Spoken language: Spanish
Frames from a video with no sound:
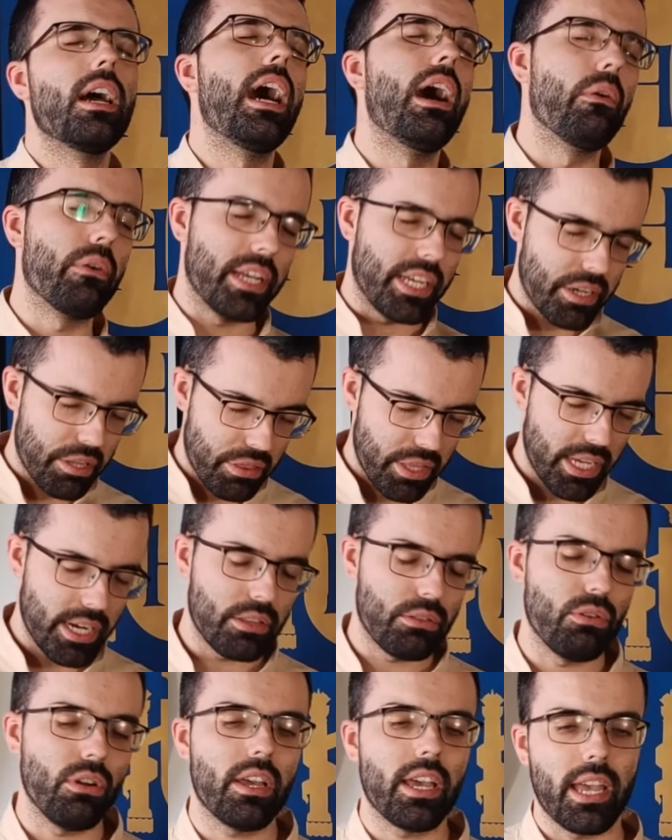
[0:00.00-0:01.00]
Aunque es
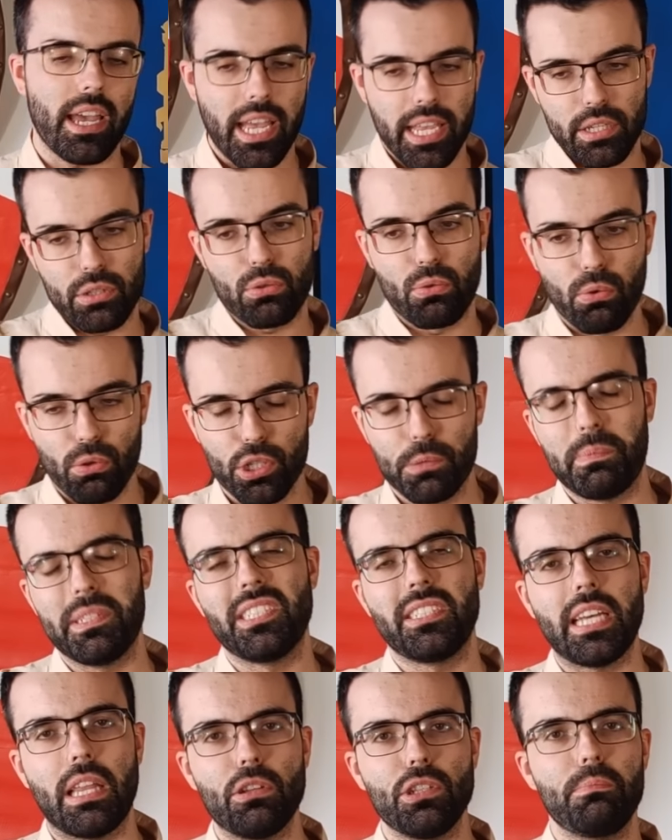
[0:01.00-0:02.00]
cierto que hay escudos
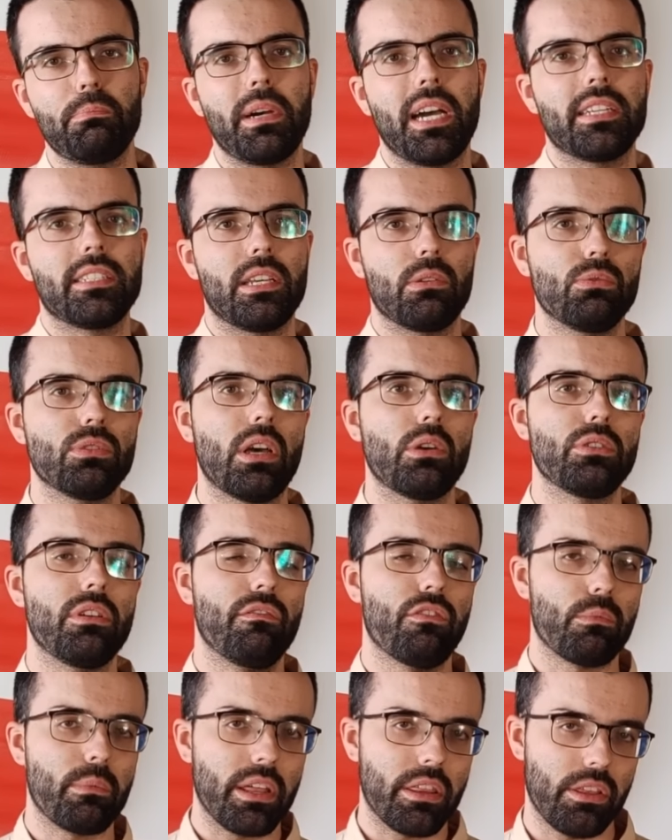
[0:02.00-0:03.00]
pensados para ser usados
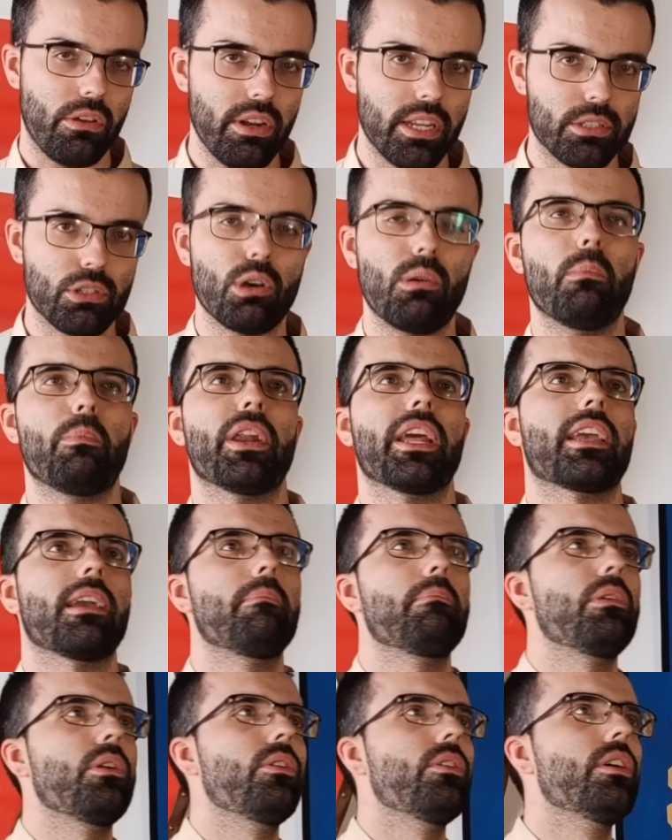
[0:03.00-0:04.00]
en formaciones, como por
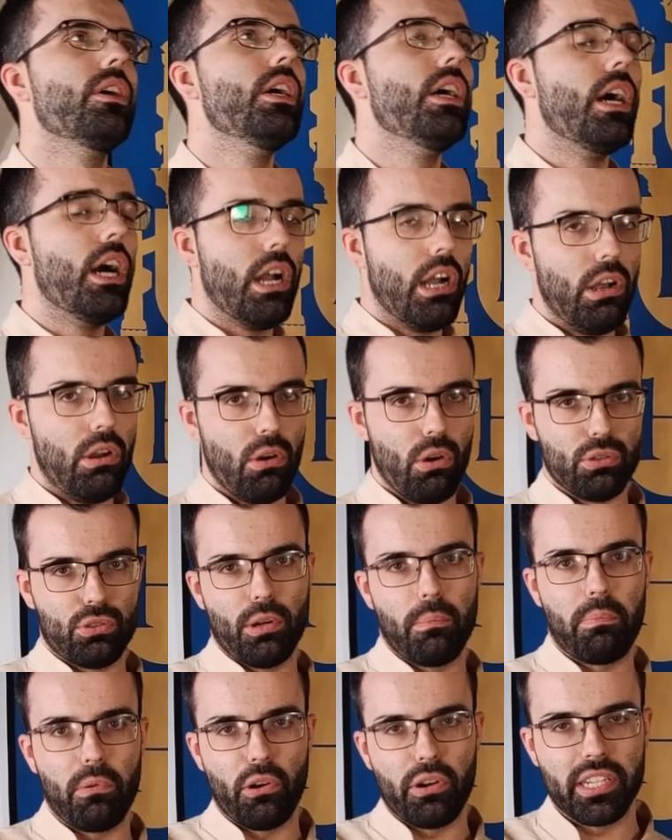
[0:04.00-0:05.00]
ejemplo los
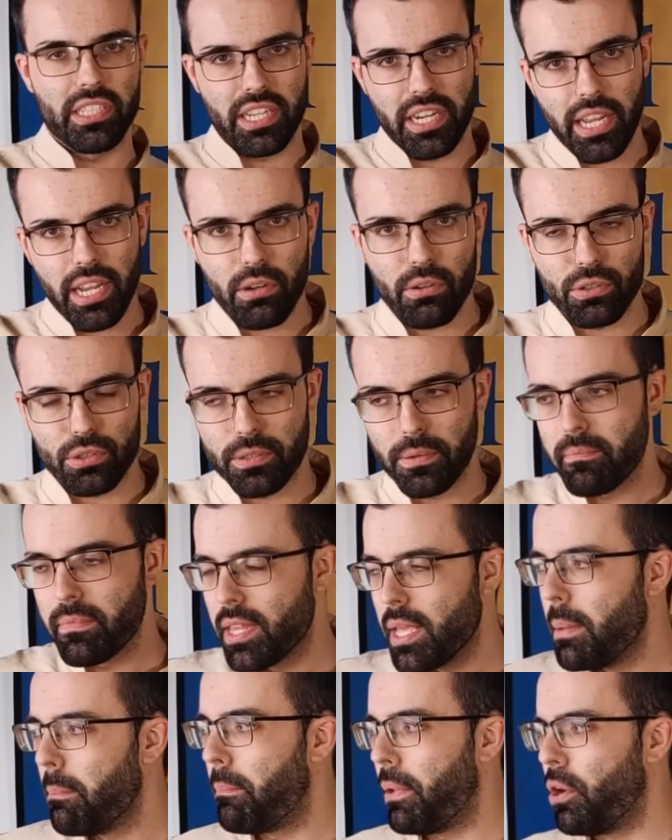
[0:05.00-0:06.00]
soplones griegos.
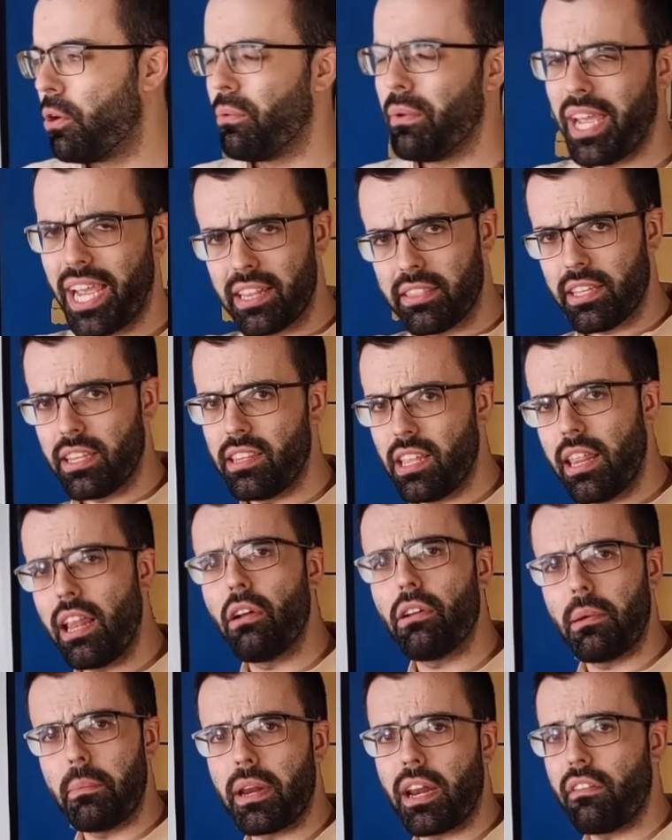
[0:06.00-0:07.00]
Pero entended
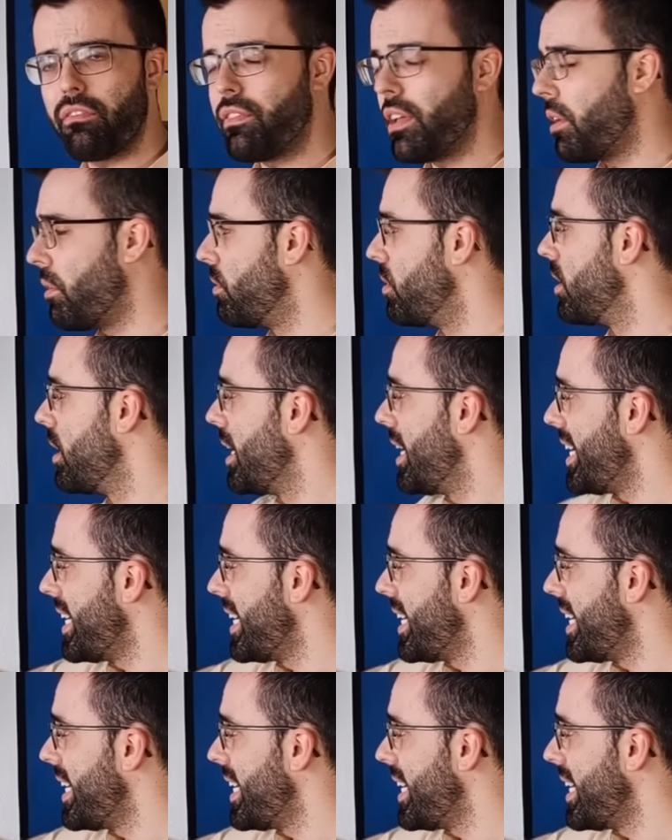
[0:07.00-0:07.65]
a lo que me refiero.